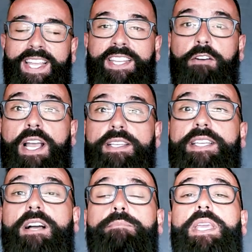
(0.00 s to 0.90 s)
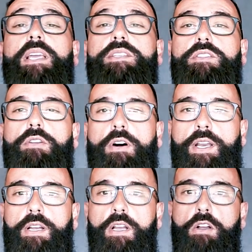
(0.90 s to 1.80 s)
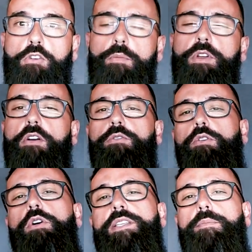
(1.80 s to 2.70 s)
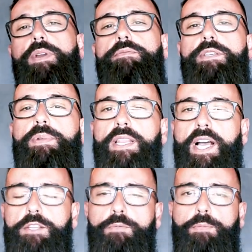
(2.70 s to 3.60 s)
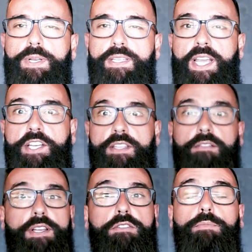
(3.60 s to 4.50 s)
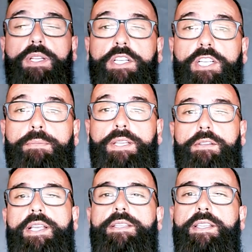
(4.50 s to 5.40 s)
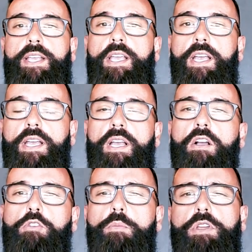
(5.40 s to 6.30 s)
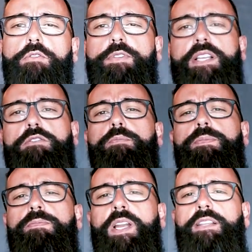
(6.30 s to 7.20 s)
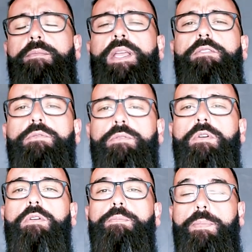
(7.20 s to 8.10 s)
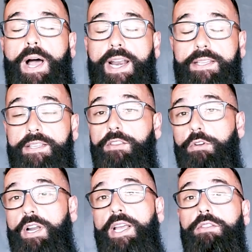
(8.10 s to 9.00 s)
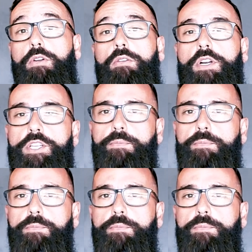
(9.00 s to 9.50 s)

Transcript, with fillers: Então essa é a minha história. Como que eu dou essa previsibilidade para o meu paciente? Através de um planejamento DSD. Como que eu faço um tratamento para se tornar indolor de